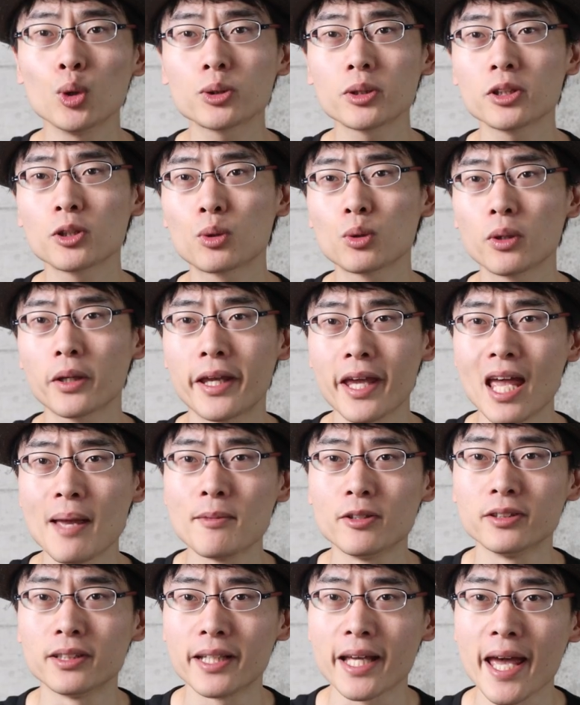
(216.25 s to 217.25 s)
本当にこの
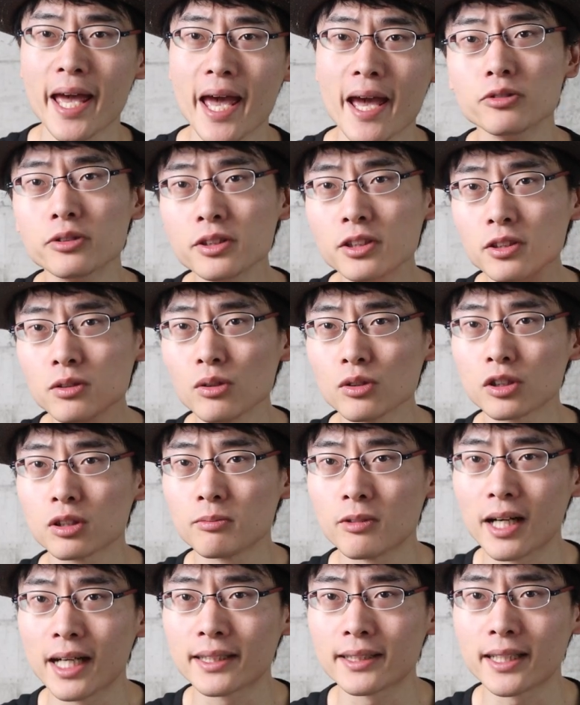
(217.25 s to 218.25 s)
ゲームって運要素
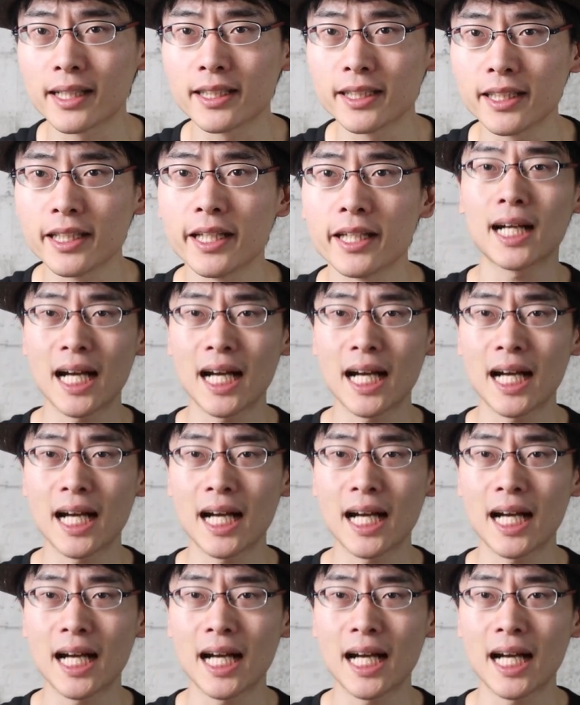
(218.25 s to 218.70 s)
もあったり